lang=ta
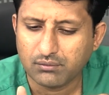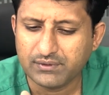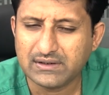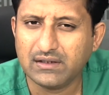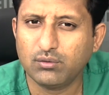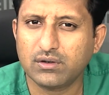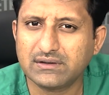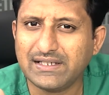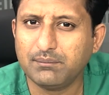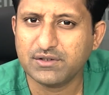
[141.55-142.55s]
வித்தின் ஒரு
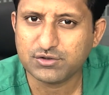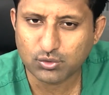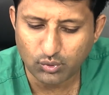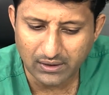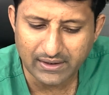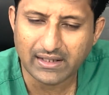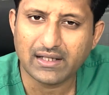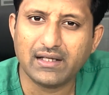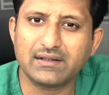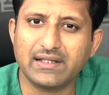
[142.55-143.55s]
த்ரீ மந்த்ஸ்க்குள்ளே
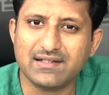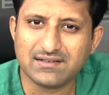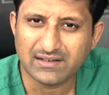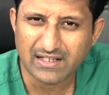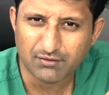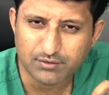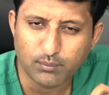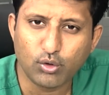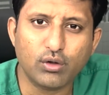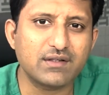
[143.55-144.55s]
நீங்கள் அந்த ஏசியல் கிராஃப்ட்
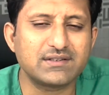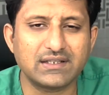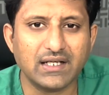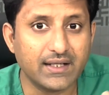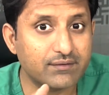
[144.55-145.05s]
போனோட செட் ஆகிற